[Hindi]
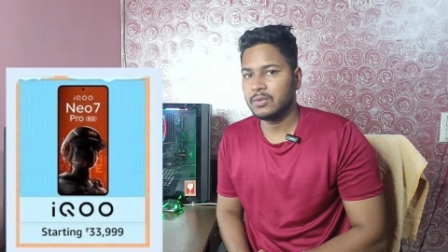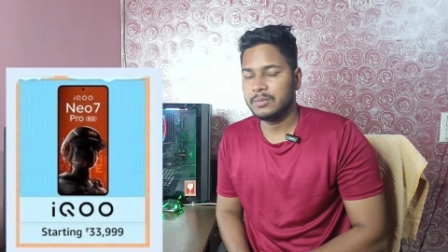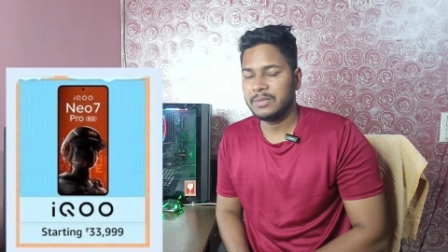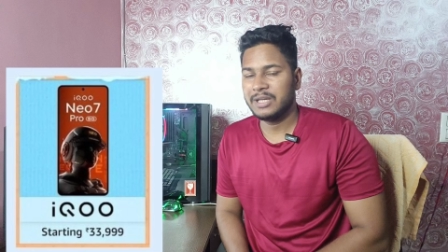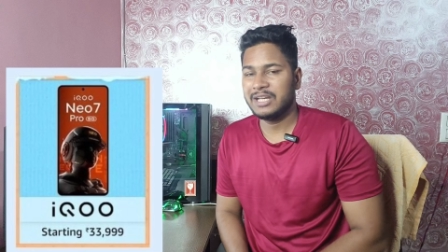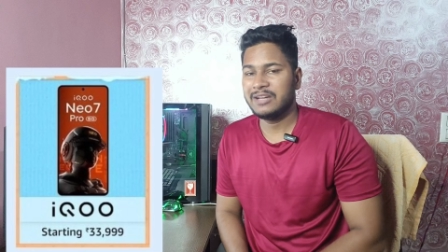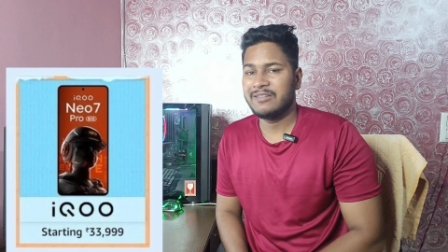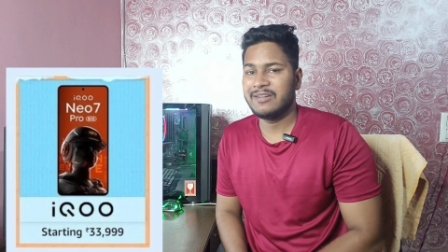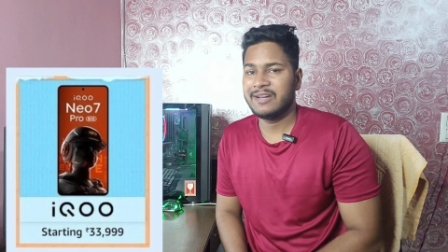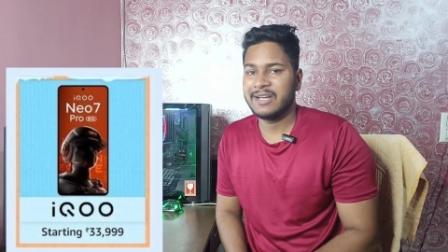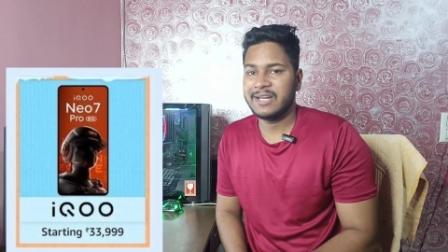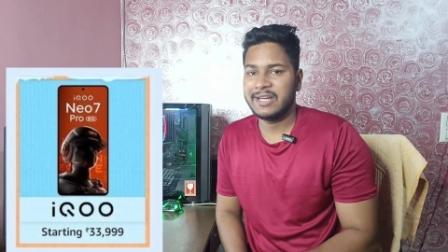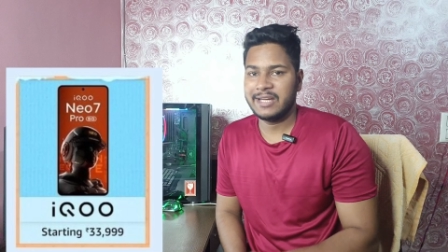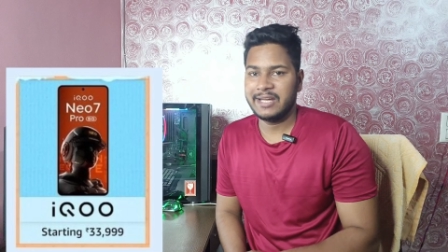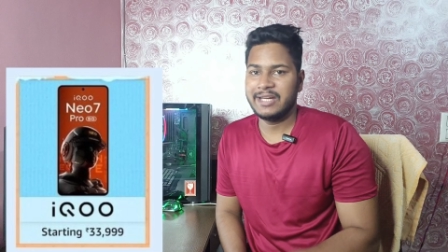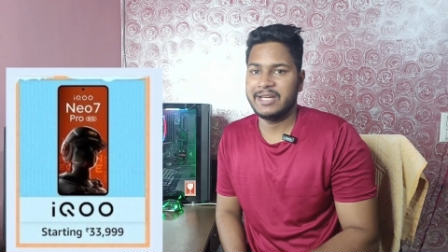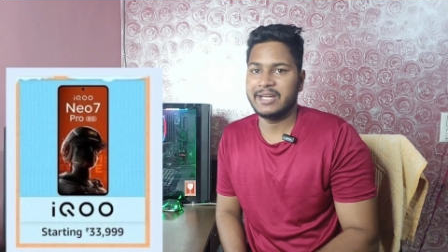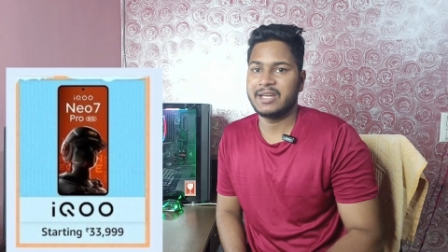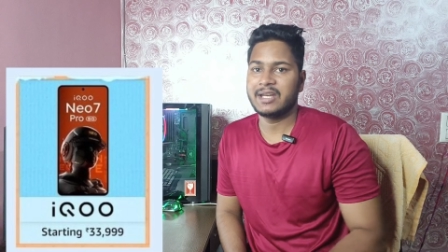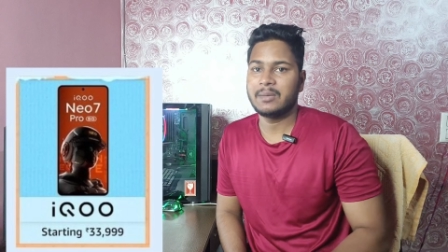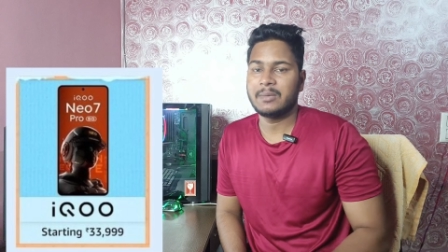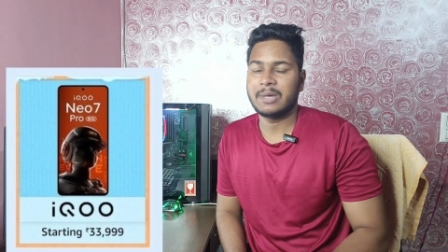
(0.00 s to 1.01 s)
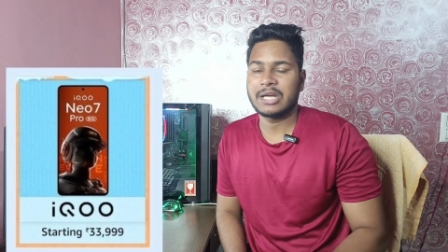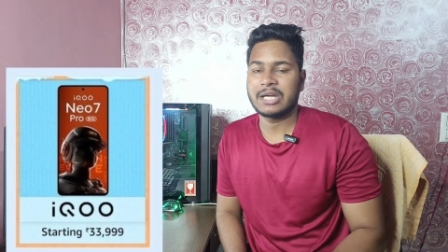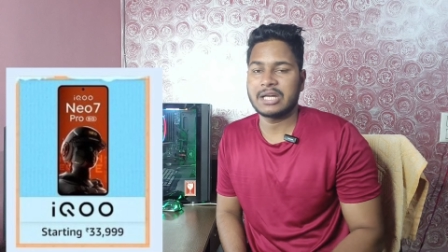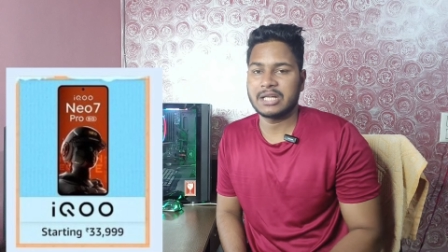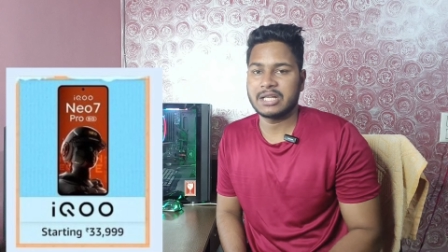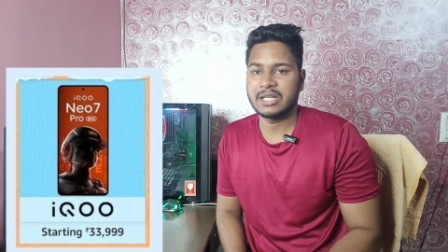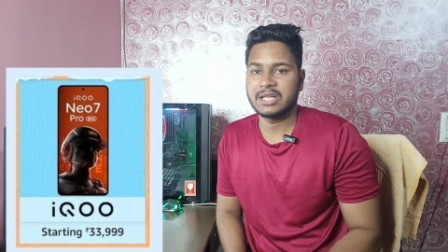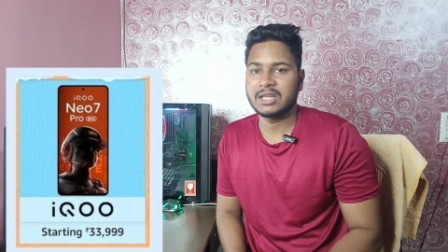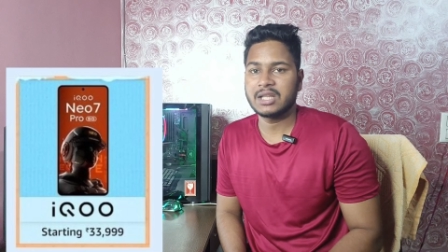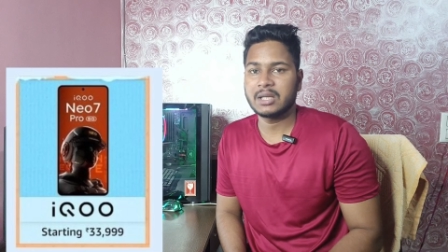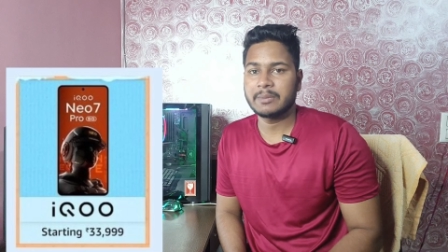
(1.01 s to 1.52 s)
को मिलने वाला है इंडिया
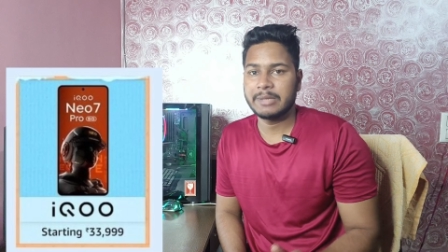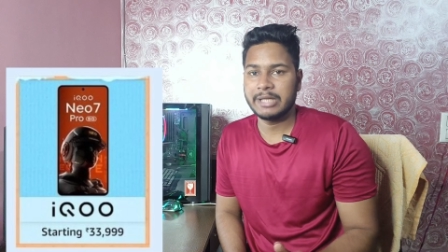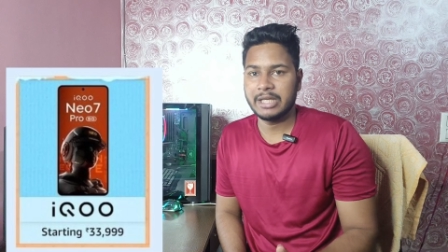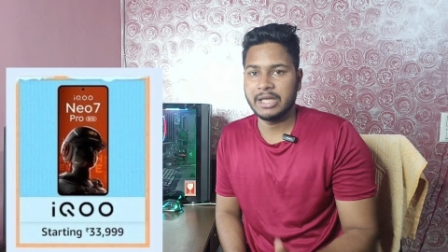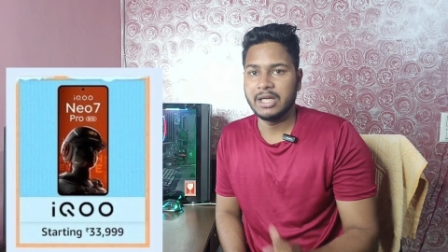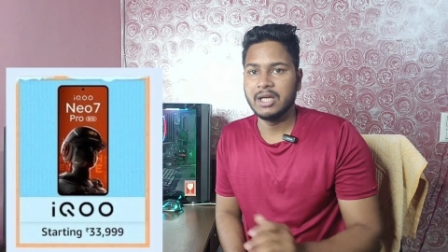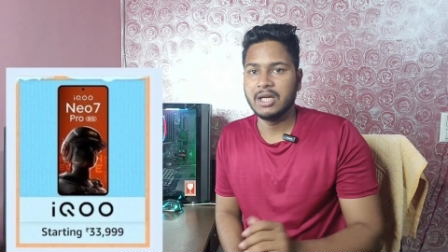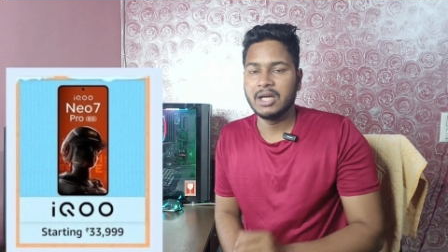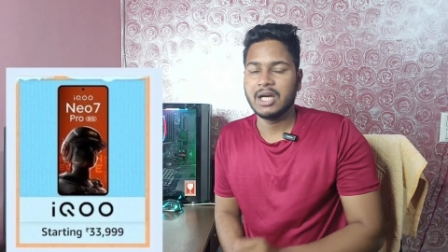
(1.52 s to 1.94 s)
मार्केट के अंदर में